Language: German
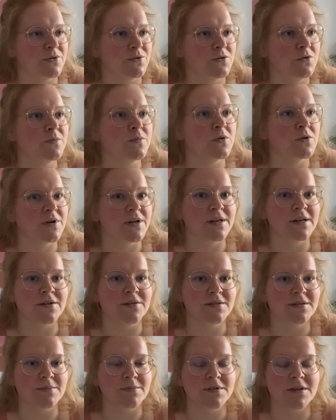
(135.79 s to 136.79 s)
Übungen aus
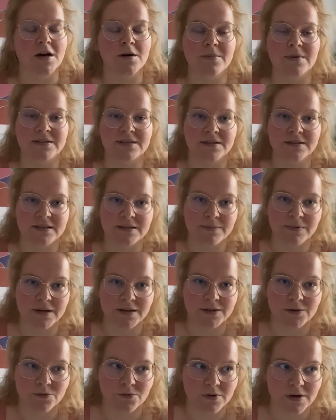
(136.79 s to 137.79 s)
dem traumasensiblen
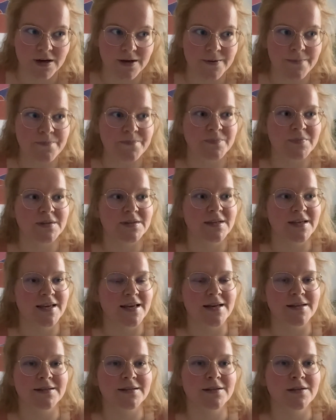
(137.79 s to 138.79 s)
Yoga,
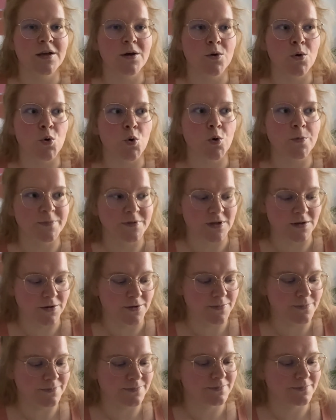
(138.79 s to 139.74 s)
TSY,